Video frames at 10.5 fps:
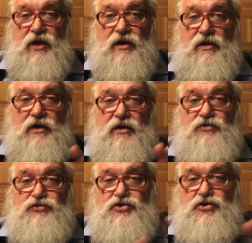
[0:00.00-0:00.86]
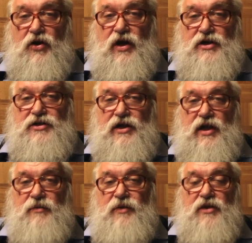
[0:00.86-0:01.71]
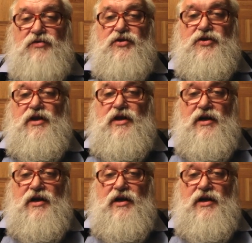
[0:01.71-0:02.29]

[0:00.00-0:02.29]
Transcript: да, все, каждый элемент вот